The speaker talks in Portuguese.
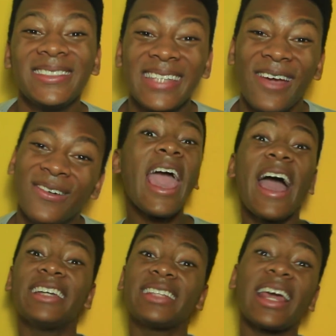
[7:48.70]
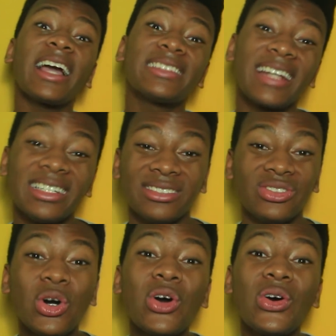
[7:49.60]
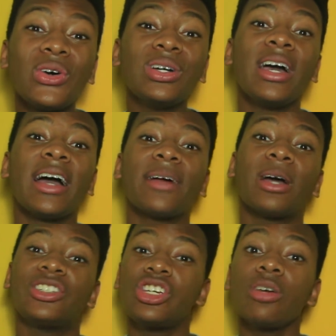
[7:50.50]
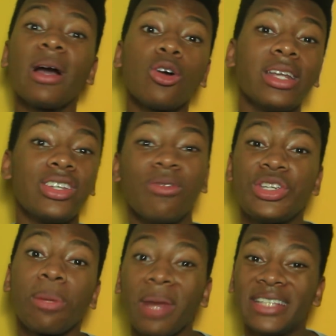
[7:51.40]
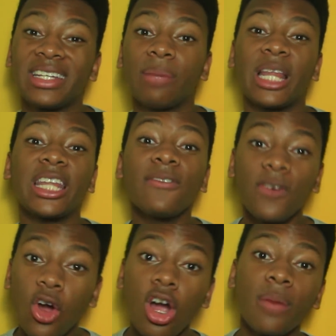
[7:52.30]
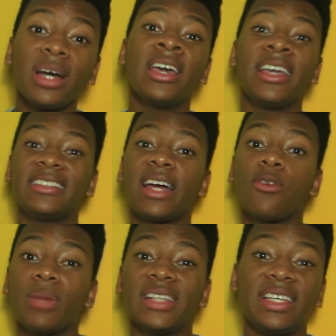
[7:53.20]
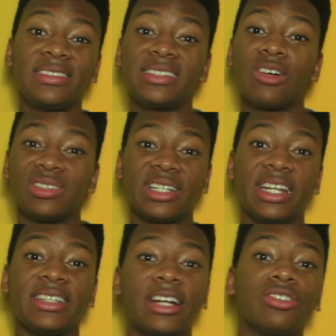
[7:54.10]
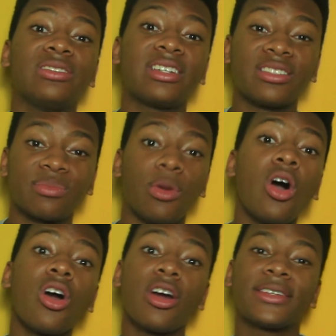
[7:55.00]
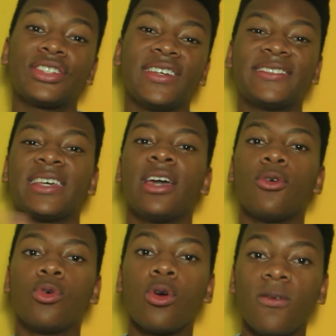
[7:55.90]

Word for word: do céu. É, a entrega atrasou, tinha uma coletiva de imprensa na plataforma, estavam presentes lá o secretário dos transportes, o,